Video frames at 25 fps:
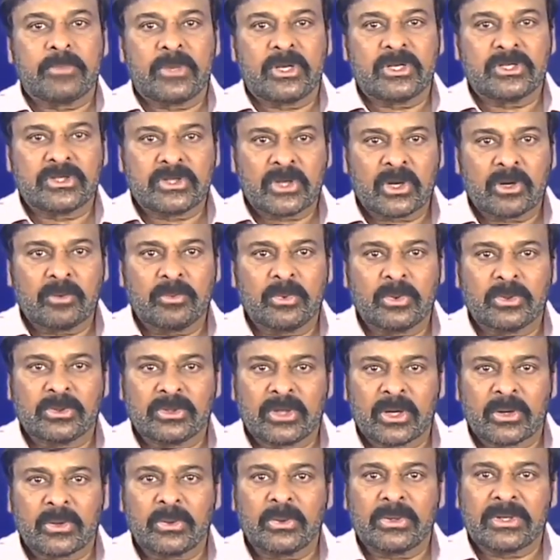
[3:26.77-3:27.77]
మీ జలుబు
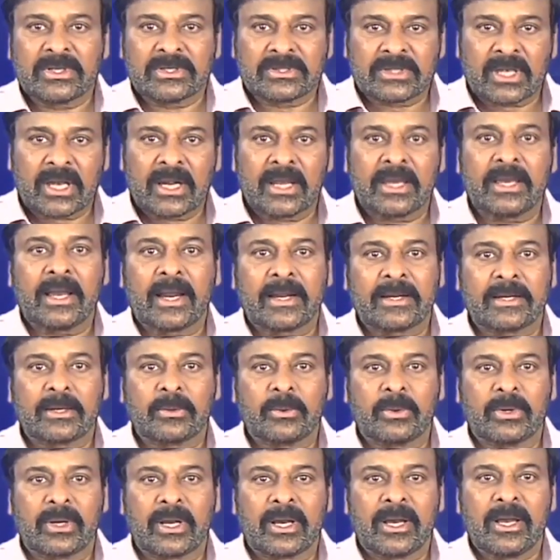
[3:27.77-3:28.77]
దగ్గు ఇత్తాలికి
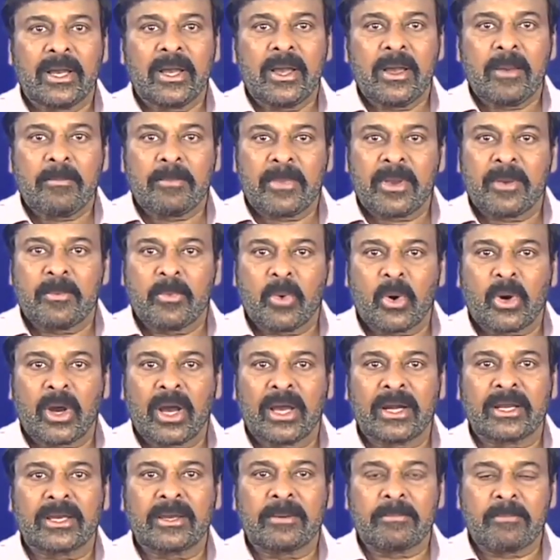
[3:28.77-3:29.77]
అంటకుండా మీ
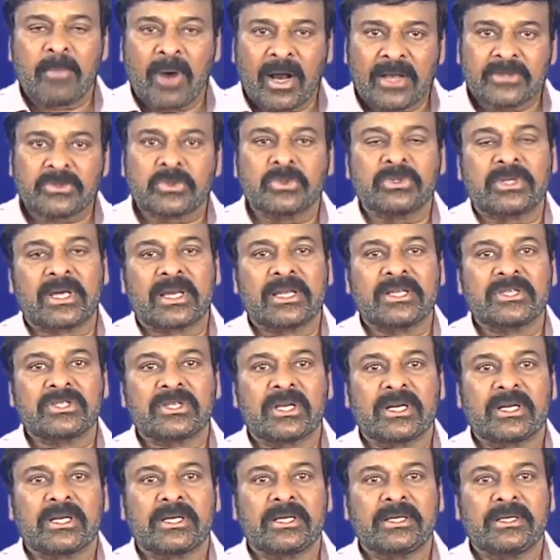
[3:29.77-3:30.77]
ముఖానికి మాస్క్
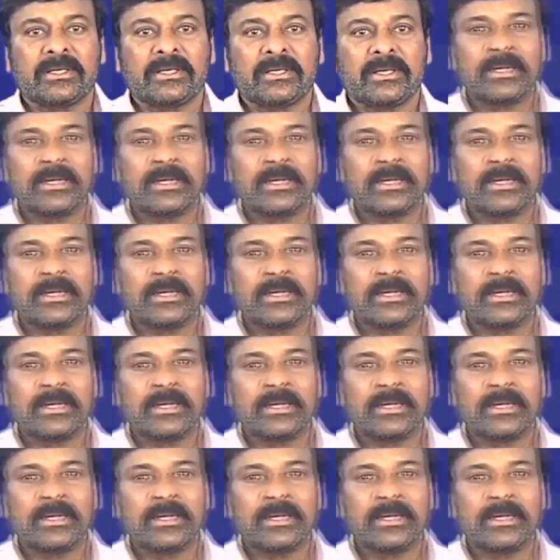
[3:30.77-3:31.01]
ధరించండి